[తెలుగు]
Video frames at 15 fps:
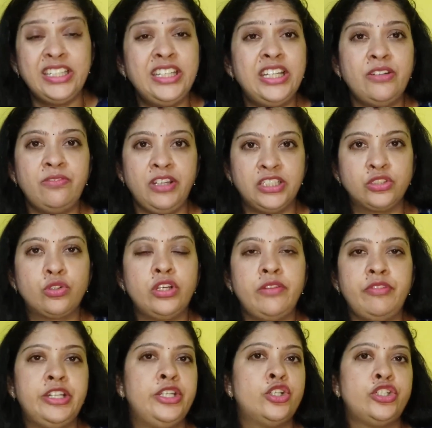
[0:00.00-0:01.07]
ఇది నేను
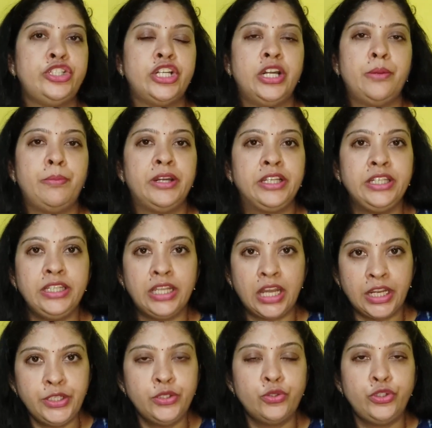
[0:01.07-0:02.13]
వేసుకున్న వీడియో వచ్చేటప్పటికి
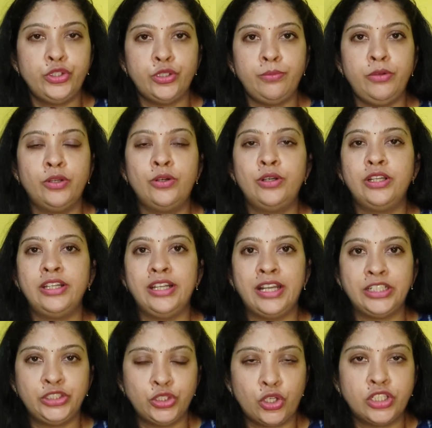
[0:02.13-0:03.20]
నా యూట్యూబ్లో
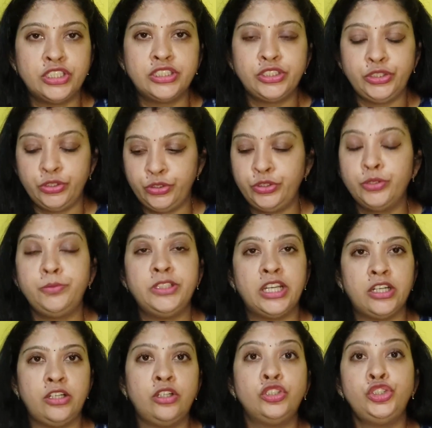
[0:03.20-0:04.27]
నా షార్ట్స్ యూట్యూబ్
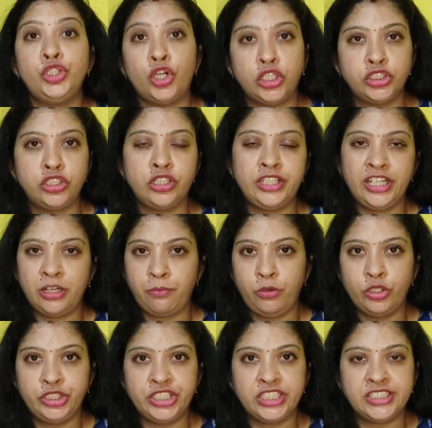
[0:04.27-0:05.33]
ఛానల్లో షార్ట్స్లో నేను
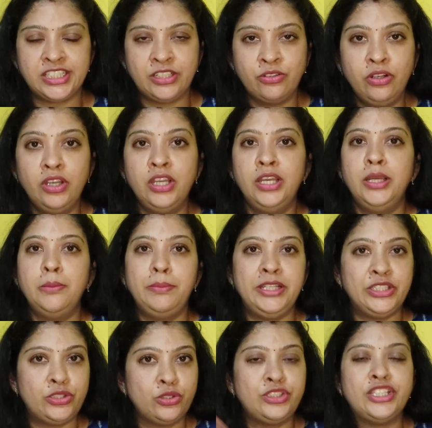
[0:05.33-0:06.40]
అప్లోడ్ చేశాను
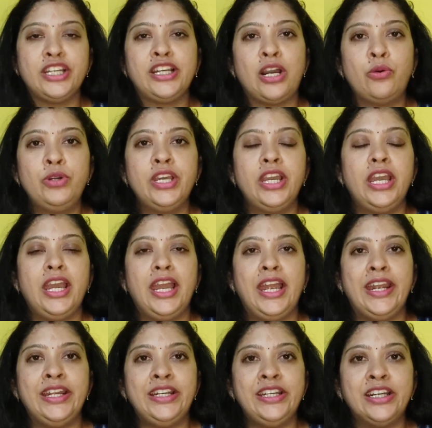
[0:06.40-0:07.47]
ప్లీజ్ డూ చెక్అవుట్
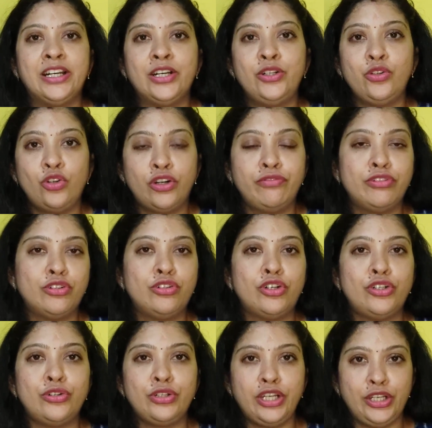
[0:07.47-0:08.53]
అండ్ డు నాట్
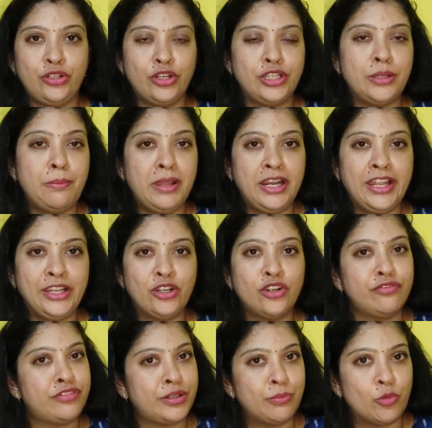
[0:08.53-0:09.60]
ఫోర్గోట్ టు క్లిక్ ఆన్ ద బెల్
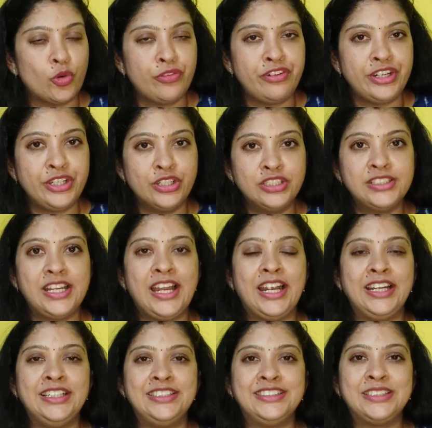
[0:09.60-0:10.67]
ఐకాన్ ఫర్ మోర్ వీడియోస్
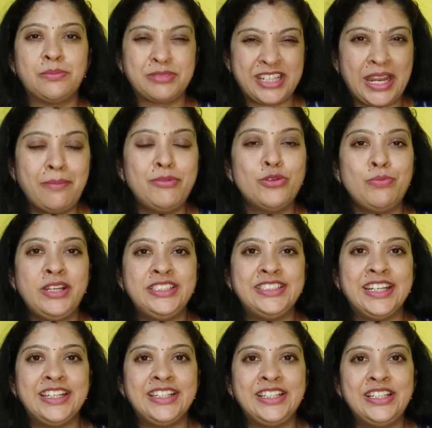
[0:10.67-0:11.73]
అండ్ సబ్స్క్రైబ్ టు మై
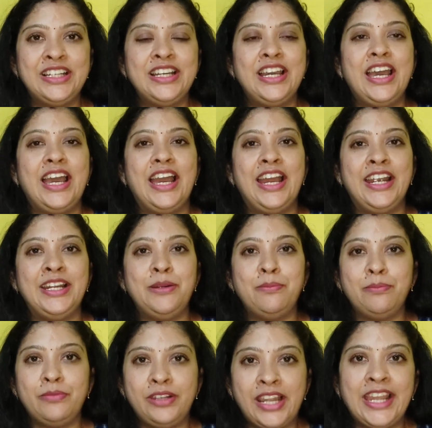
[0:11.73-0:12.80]
ఛానల్
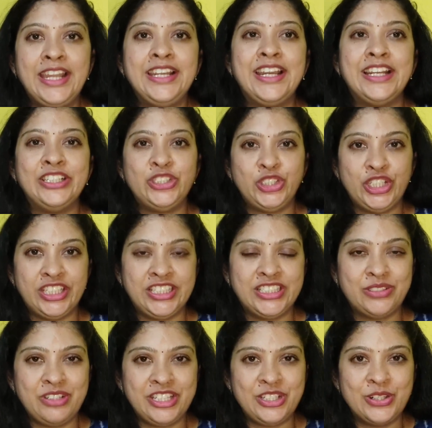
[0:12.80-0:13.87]
అండ్ లైక్ అండ్ షేర్
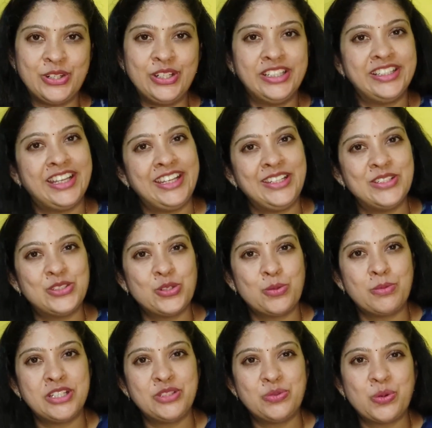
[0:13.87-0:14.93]
దిస్ వీడియో థ్యాంక్ యూ
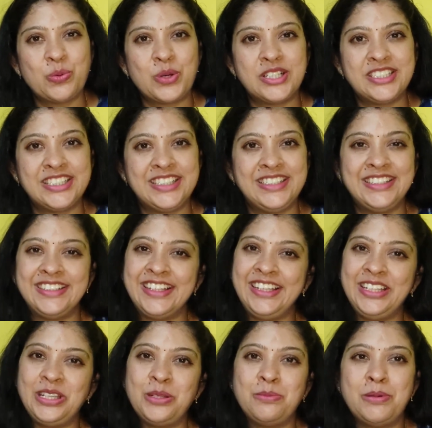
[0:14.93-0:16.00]
సో మచ్ ఫర్ వాచింగ్
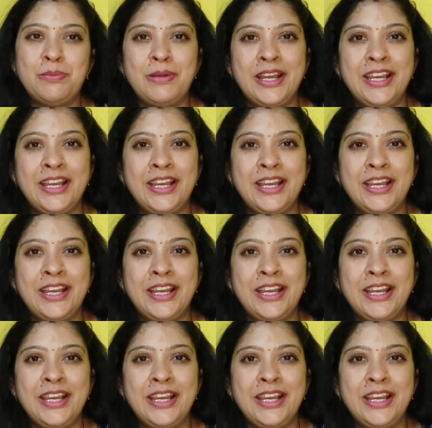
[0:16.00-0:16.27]
థ్యాంక్ యూ